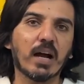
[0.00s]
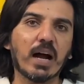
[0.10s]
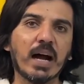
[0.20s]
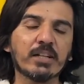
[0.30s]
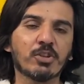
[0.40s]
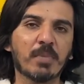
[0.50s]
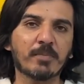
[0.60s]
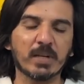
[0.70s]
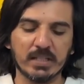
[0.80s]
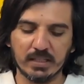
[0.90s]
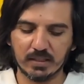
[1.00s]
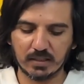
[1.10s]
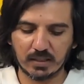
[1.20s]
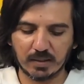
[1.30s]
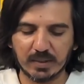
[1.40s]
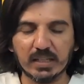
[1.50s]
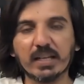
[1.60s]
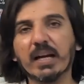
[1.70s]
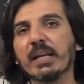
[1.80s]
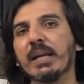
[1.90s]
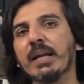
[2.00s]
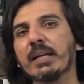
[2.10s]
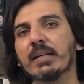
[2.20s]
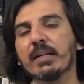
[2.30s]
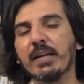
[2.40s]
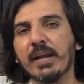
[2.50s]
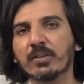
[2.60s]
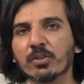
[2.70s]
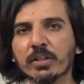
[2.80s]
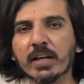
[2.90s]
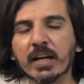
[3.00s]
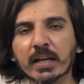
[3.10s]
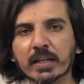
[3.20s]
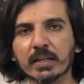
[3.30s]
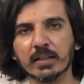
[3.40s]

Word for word: आज जो हम आपके लिए खबर लेके आ रहे हैं एक तो ये है कि